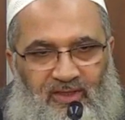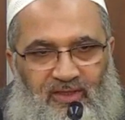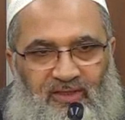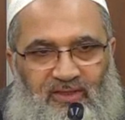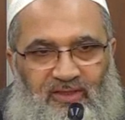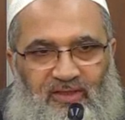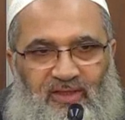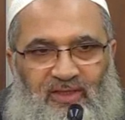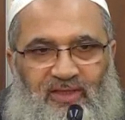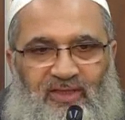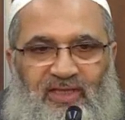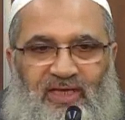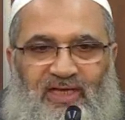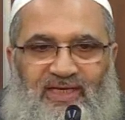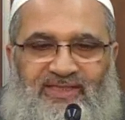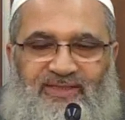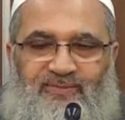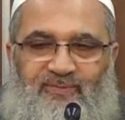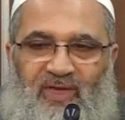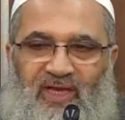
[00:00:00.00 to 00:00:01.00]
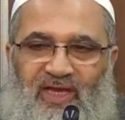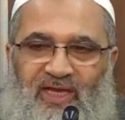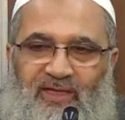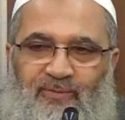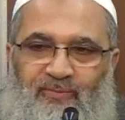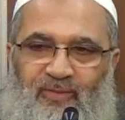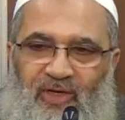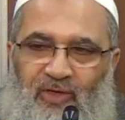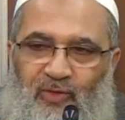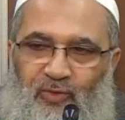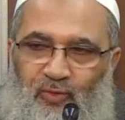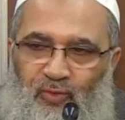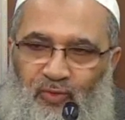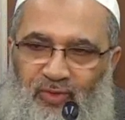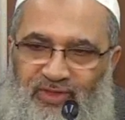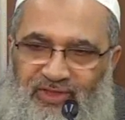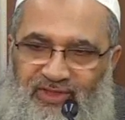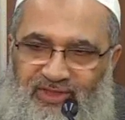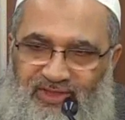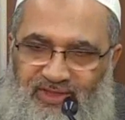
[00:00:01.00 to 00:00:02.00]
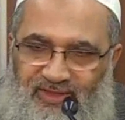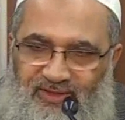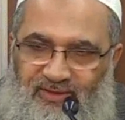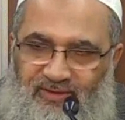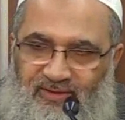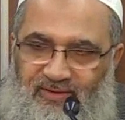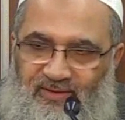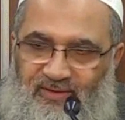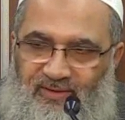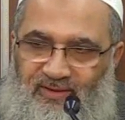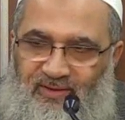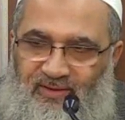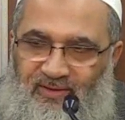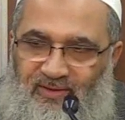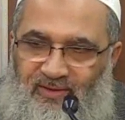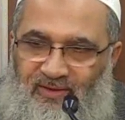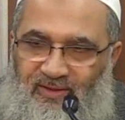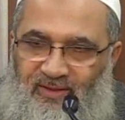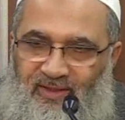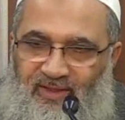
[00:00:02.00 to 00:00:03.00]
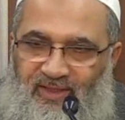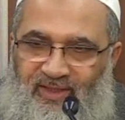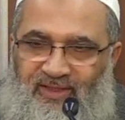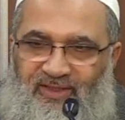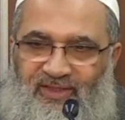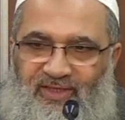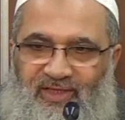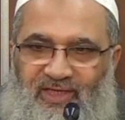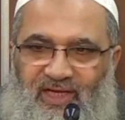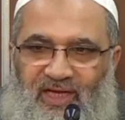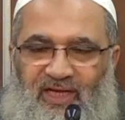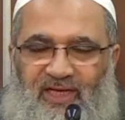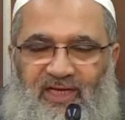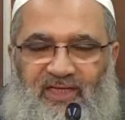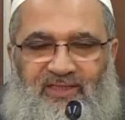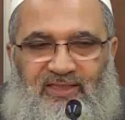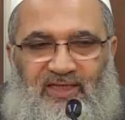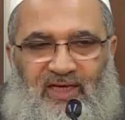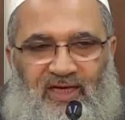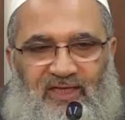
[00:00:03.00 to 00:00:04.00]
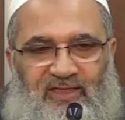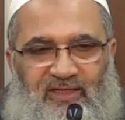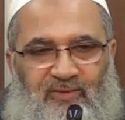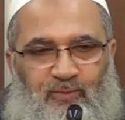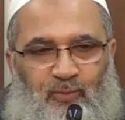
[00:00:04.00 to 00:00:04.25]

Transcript: إذ إن أسماء المخلوقين للدلالة على